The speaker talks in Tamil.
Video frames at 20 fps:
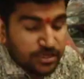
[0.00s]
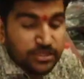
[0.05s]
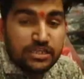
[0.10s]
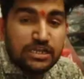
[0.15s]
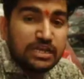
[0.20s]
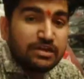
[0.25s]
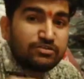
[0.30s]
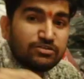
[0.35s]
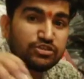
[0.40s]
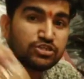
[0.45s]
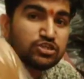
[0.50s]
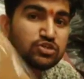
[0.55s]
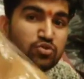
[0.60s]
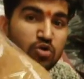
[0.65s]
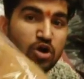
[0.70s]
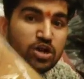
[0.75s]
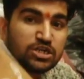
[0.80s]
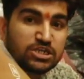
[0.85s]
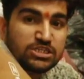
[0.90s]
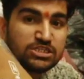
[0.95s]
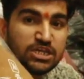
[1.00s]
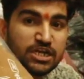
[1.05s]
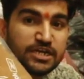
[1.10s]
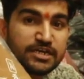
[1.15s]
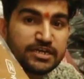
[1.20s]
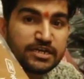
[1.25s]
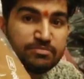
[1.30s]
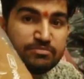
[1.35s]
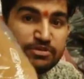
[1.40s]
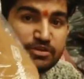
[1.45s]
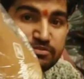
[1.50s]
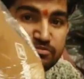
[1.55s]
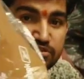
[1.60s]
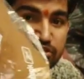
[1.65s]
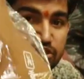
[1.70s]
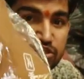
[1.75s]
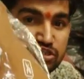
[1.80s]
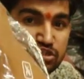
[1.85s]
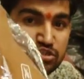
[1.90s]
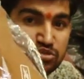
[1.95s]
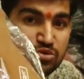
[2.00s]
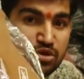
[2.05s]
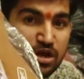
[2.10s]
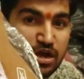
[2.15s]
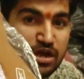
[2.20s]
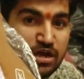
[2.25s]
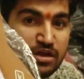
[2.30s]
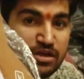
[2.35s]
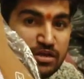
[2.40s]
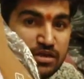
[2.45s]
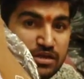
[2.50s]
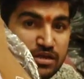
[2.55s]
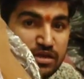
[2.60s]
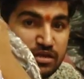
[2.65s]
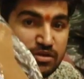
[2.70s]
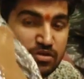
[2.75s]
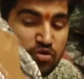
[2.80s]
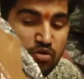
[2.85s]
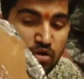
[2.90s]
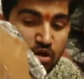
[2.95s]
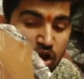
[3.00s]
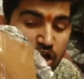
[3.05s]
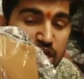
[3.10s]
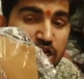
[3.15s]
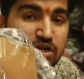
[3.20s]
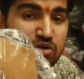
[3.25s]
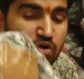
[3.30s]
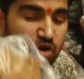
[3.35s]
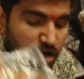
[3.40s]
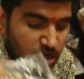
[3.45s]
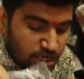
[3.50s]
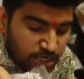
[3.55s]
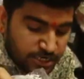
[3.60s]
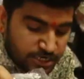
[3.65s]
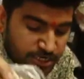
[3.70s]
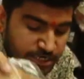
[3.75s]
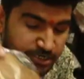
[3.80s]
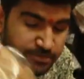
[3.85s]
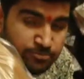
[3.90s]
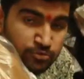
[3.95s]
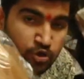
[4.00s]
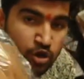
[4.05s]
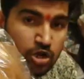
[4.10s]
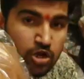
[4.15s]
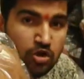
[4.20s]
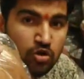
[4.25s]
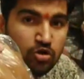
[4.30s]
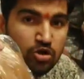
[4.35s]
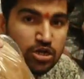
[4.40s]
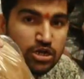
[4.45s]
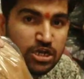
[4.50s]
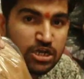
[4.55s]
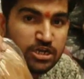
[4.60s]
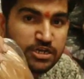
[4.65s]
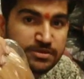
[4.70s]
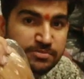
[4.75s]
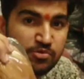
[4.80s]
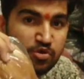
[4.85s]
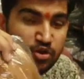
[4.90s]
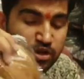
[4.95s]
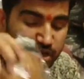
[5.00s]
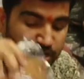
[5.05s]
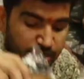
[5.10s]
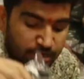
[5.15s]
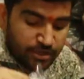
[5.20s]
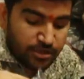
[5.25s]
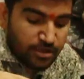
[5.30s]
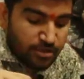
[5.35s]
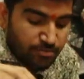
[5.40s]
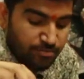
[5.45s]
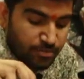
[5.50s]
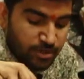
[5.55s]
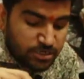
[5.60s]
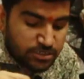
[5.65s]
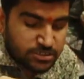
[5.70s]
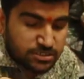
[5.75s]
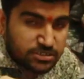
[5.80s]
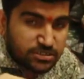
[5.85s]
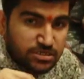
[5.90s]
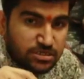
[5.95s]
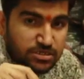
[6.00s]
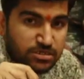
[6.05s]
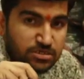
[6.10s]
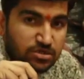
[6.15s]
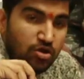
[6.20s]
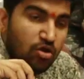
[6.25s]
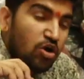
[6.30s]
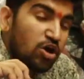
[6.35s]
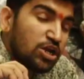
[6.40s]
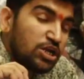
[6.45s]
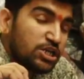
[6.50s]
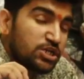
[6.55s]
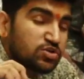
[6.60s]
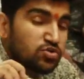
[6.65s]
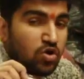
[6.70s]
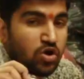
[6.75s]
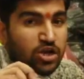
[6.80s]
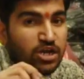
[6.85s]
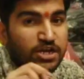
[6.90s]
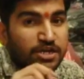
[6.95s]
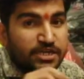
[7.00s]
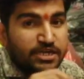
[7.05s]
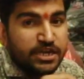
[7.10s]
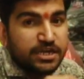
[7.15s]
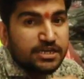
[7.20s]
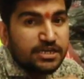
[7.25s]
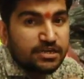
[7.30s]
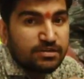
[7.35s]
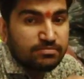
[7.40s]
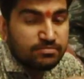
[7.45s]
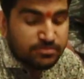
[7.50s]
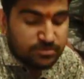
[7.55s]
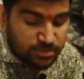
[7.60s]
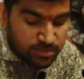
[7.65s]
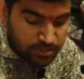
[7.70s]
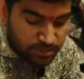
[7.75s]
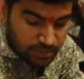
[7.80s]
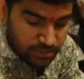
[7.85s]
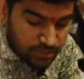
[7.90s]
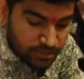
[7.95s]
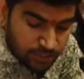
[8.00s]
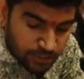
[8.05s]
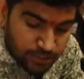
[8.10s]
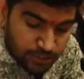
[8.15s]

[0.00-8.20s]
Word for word: இதுலயே வந்து காட்டன் ஐட்டம் இருபத்தஞ்சு ரூபா ஓகே ஆன்லி குவாலிட்டி ஐட்டம் நான் லோக்கல் ஐட்டம் ஓகே நல்ல குவாலிட்டியா இருக்குங்க ஆன்லி குவாலிட்டி ஐட்டம் ஓகேங்க சார்